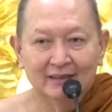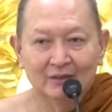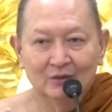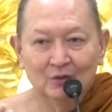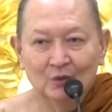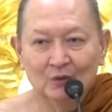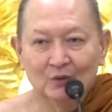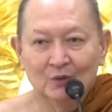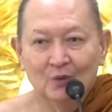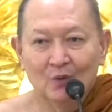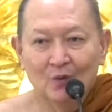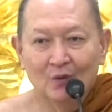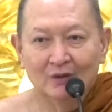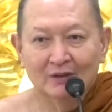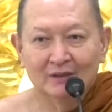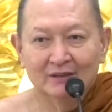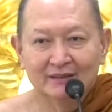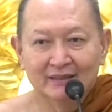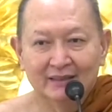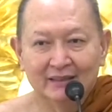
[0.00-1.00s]
จะดูถูก
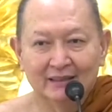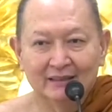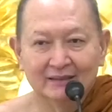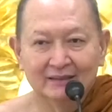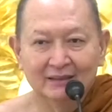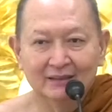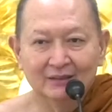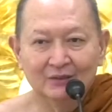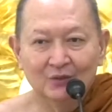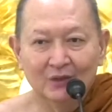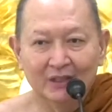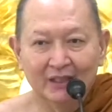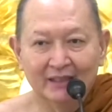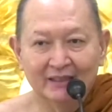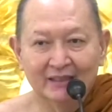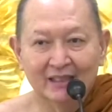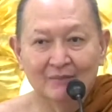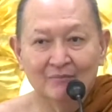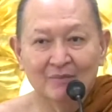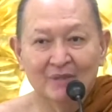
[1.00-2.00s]
สิ่งซึ่งตัวเอ
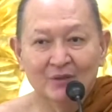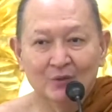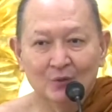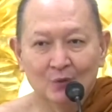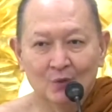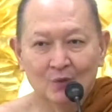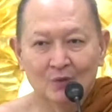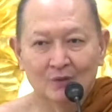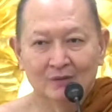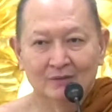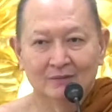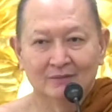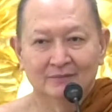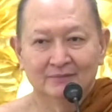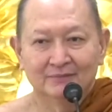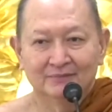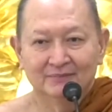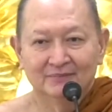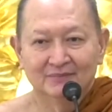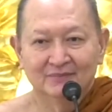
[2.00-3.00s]
งยังไม่รู้
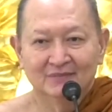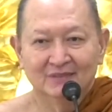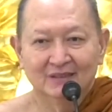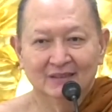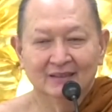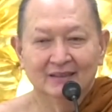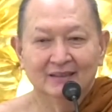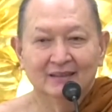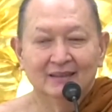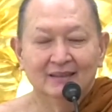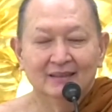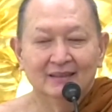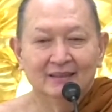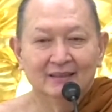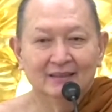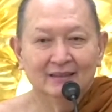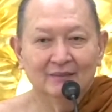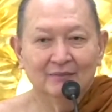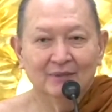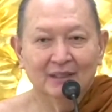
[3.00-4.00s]
นะ
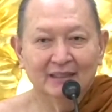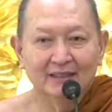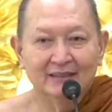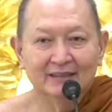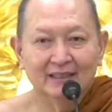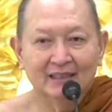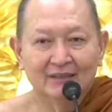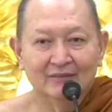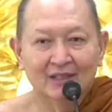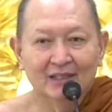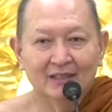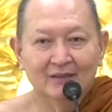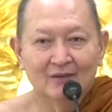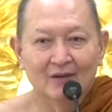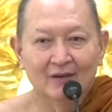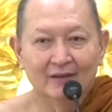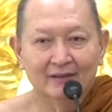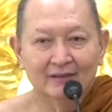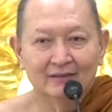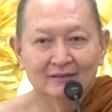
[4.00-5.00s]
จะปฏิเสธไว้
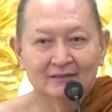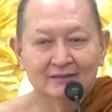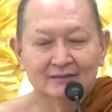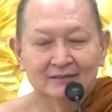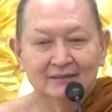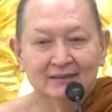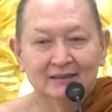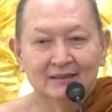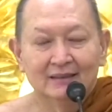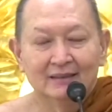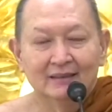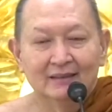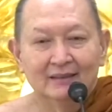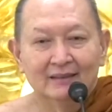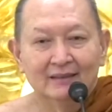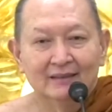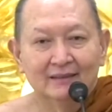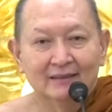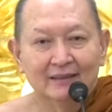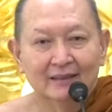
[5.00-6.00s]
ก่อน
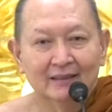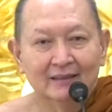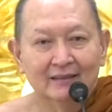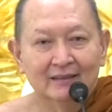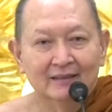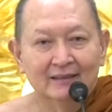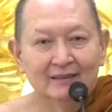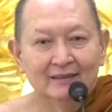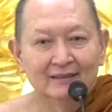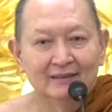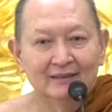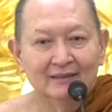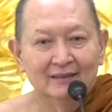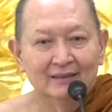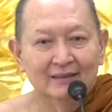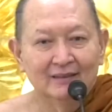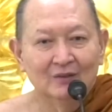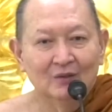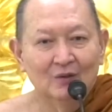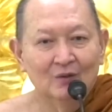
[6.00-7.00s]
นะ
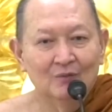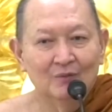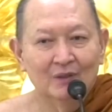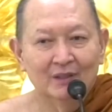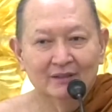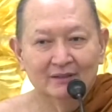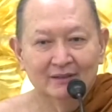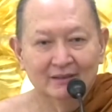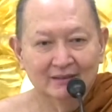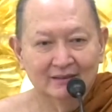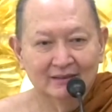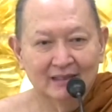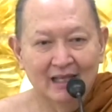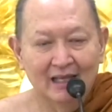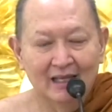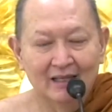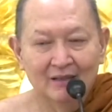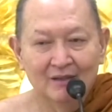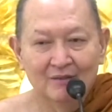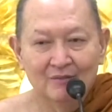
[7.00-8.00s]
ลงมาศึก
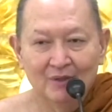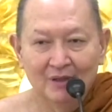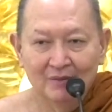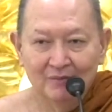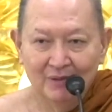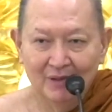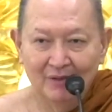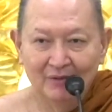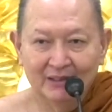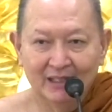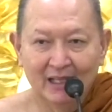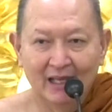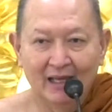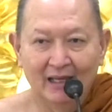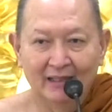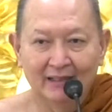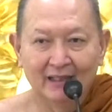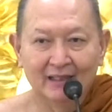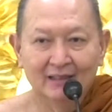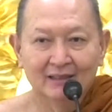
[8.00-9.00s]
ษาเรามาภาวนา
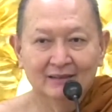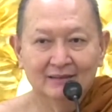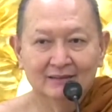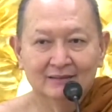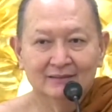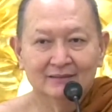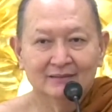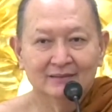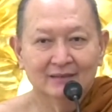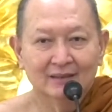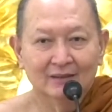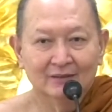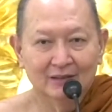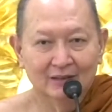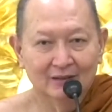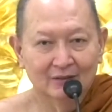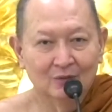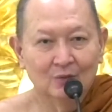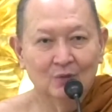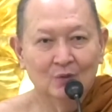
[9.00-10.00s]
นะเรา
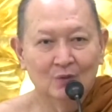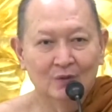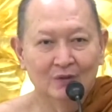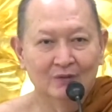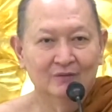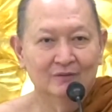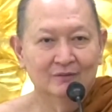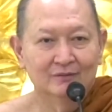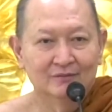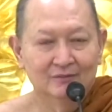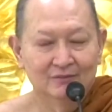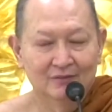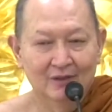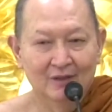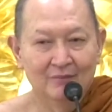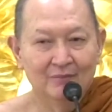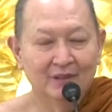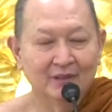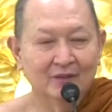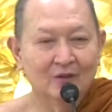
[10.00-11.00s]
จะรู้
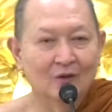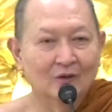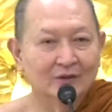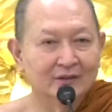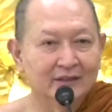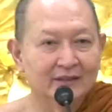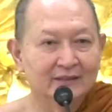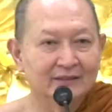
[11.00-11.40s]
ว่ามันของ